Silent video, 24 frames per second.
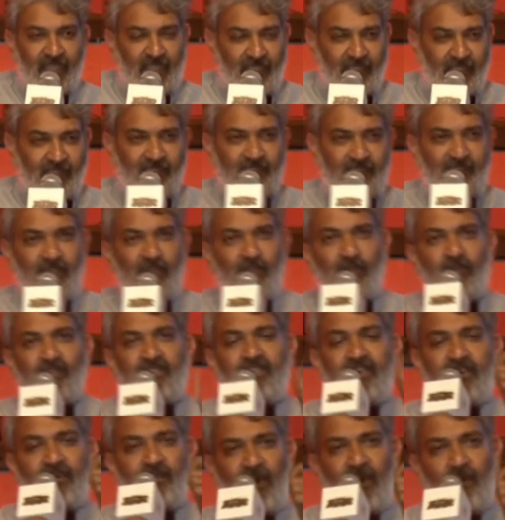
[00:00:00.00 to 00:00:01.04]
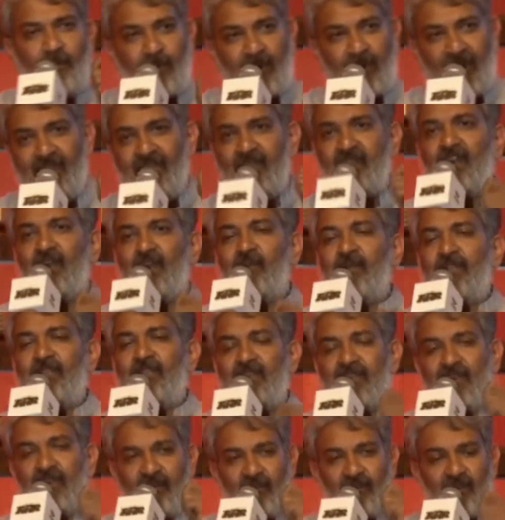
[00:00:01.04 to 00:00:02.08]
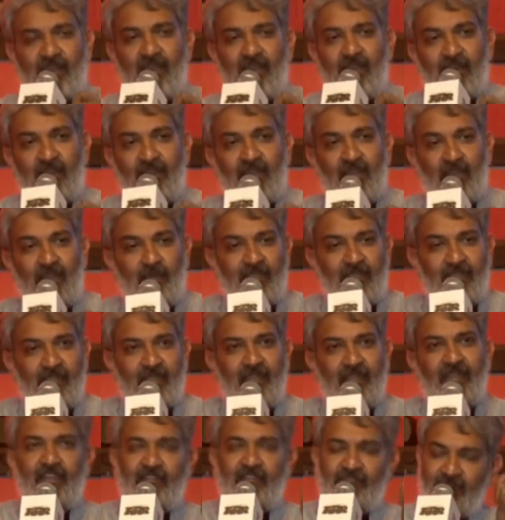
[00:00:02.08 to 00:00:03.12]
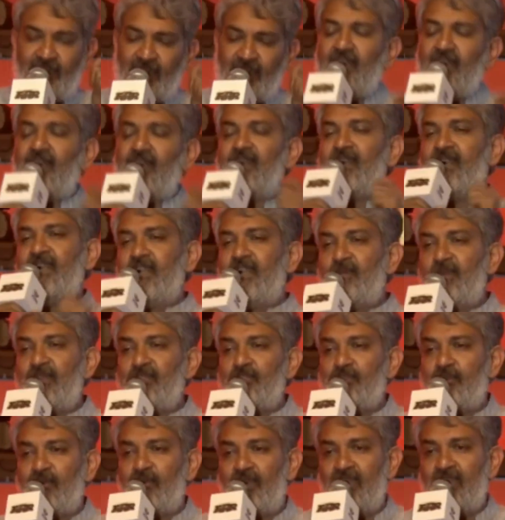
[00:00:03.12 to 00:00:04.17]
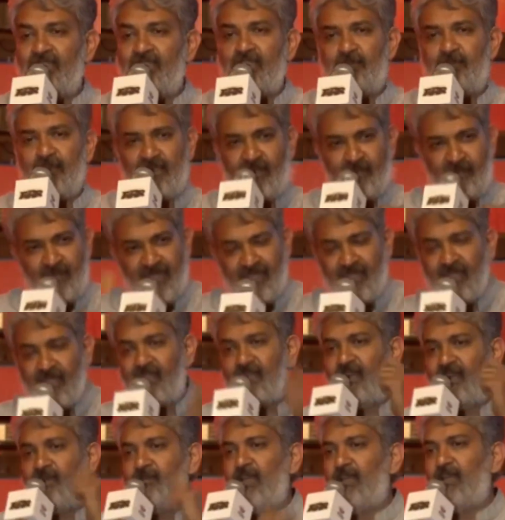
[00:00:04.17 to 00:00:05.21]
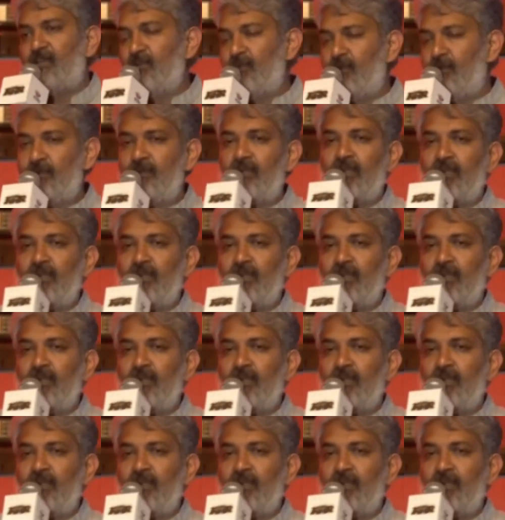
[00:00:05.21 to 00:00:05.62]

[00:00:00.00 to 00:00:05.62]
ఇది తెలుగు సినిమా ప్రైడ్ కాబట్టి గర్వకారణం కాబట్టి డెఫినెట్గా రేట్లు పెంచుకోండి అని చెప్పి ఇమీడియట్గా మాకు